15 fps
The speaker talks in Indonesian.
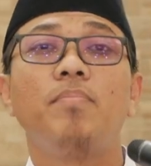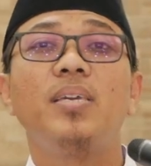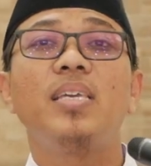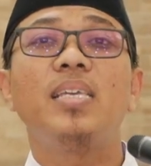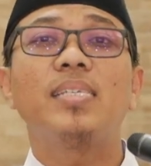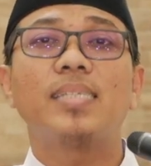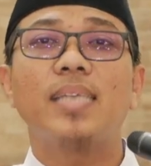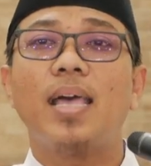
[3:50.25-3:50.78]

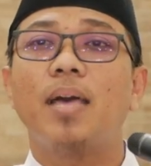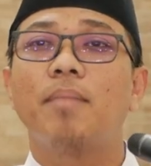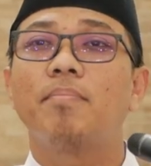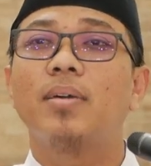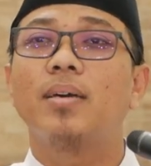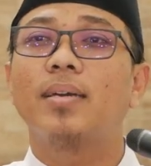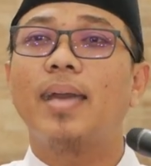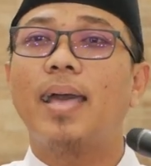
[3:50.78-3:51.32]
bisa
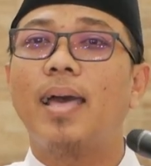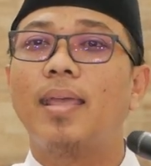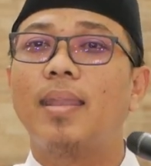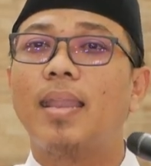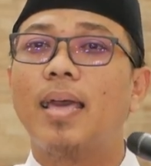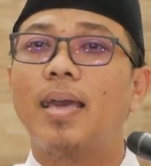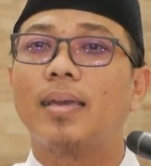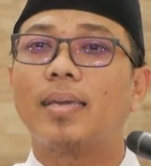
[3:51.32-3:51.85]

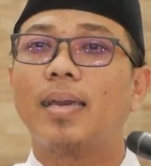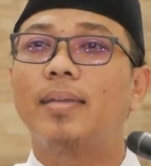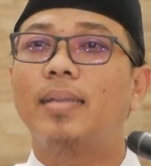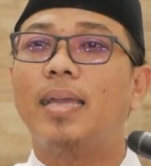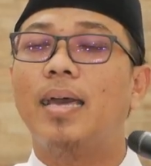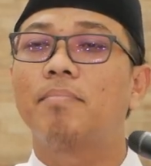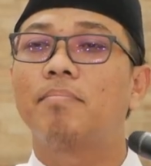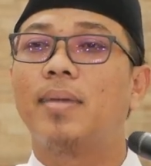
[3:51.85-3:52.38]

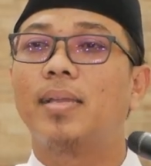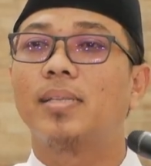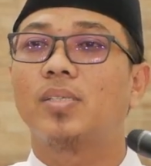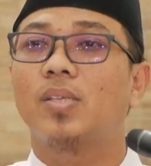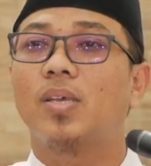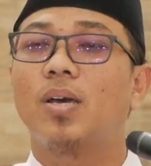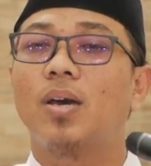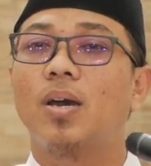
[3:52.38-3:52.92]
mengalahkan amal
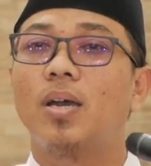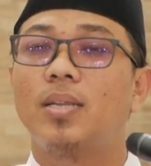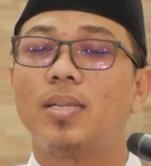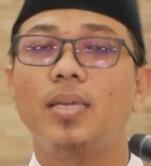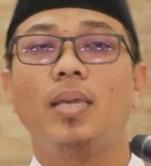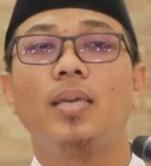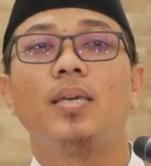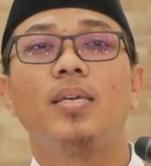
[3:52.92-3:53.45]

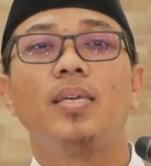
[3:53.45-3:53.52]
salih